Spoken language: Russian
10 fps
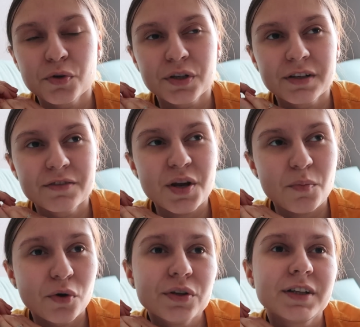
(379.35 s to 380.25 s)
заботливый
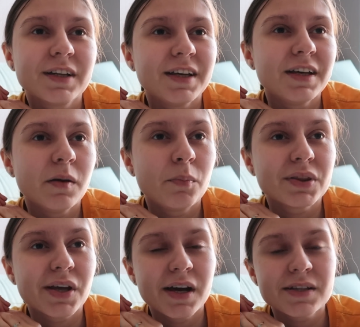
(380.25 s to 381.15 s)
ребенок и
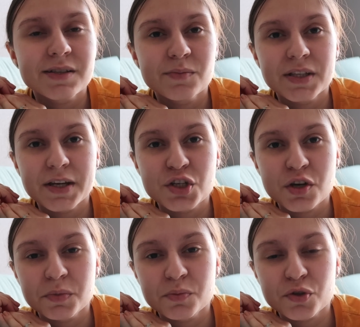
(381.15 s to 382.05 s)
пытается меня
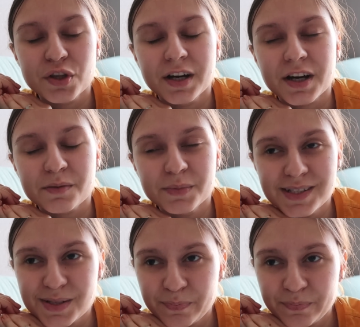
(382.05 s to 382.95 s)
чем-нибудь
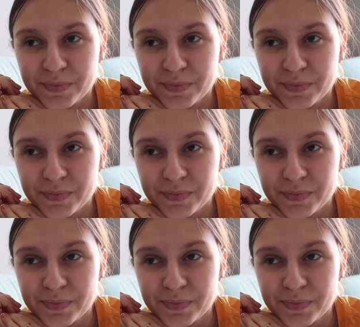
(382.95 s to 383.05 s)
накормить.